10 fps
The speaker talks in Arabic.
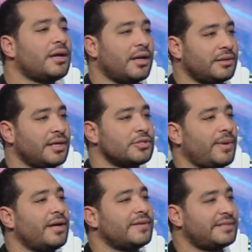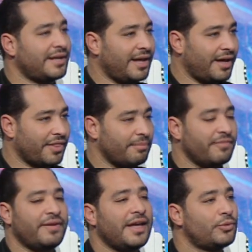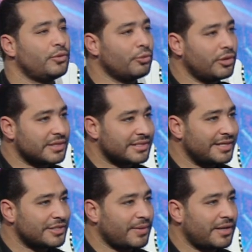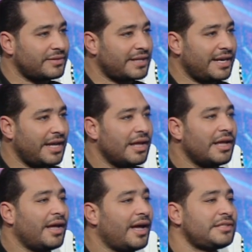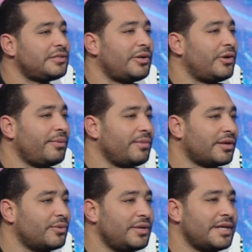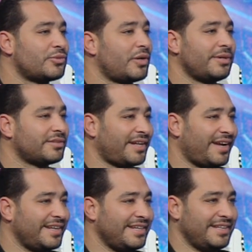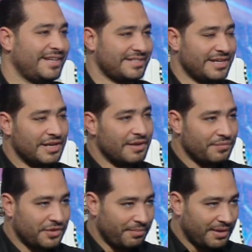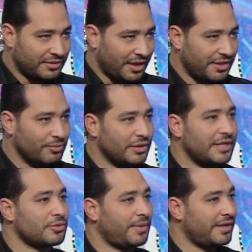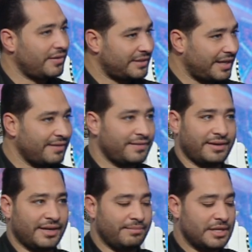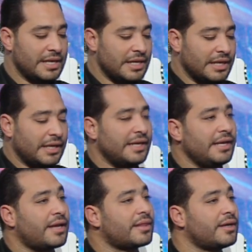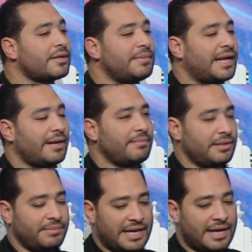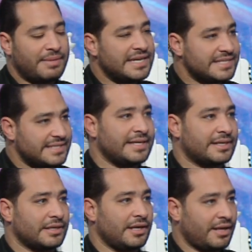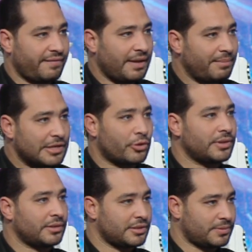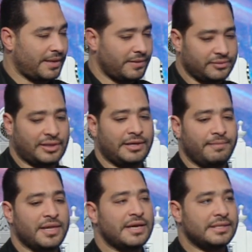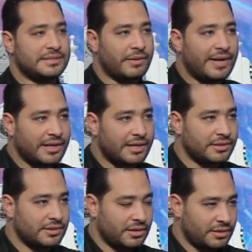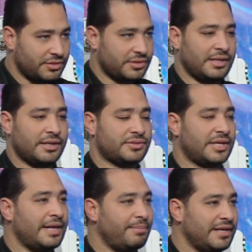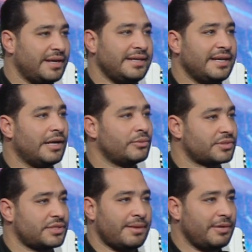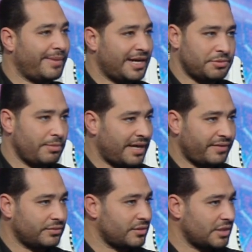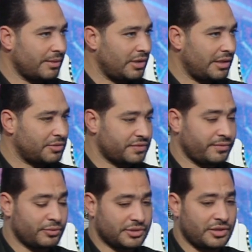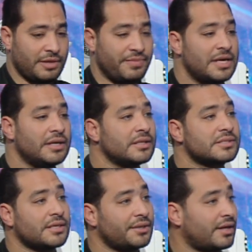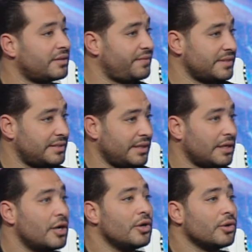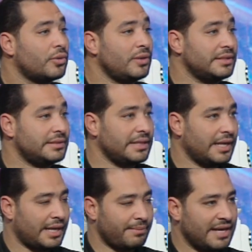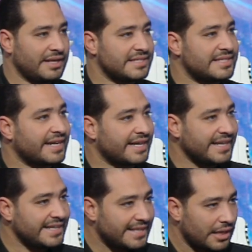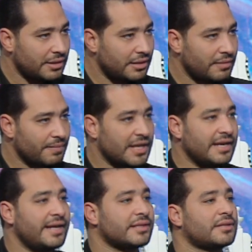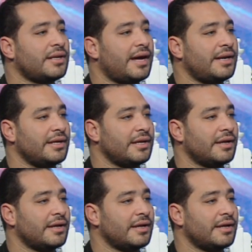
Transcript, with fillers: الله سبحانه وتعالى أعظم فهيكون مخلص لله سبحانه وتعالى حتى ولو لم يره الناس ولم يطلع عليه الناس يبقى تعظيم الله سبحانه وتعالى في القلب الإكثار من عمل من أعمال السر الخفاء بينك وبين الله سبحانه وتعالى سواء كان آه، صلاة بالليل أو الصيام اللي ما حدش بيبقى عارف أنت صايم ولا مش مش صايم الصدقات في السر كل دي أعمال سرية لا يطلع عليها